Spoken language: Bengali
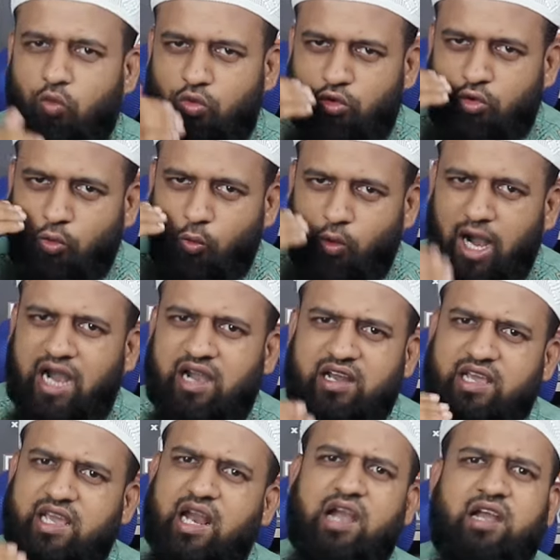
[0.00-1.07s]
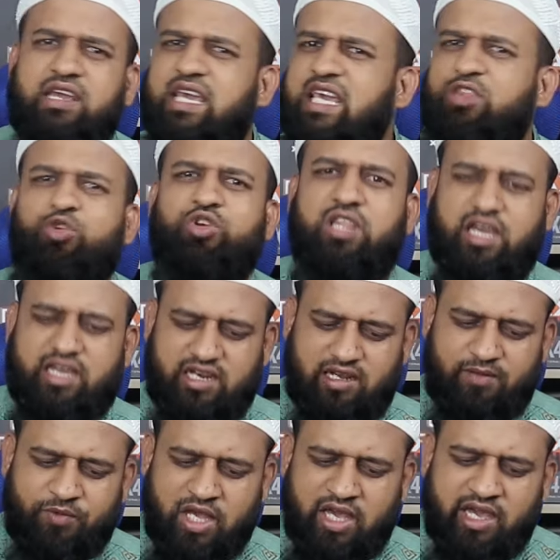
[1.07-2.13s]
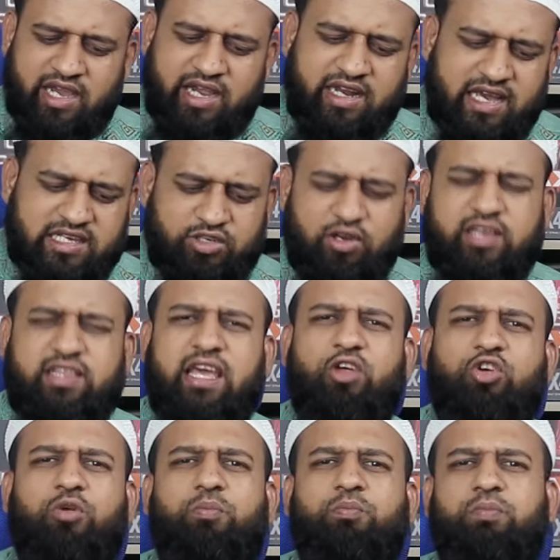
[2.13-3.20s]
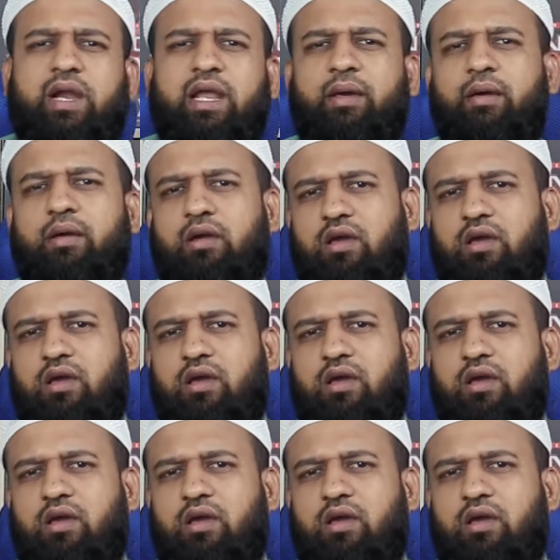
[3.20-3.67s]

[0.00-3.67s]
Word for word: কোনো ওয়ারেন্টি গ্যারান্টি কিছুই থাকে না এটা আসলে এই যে এরকম মানে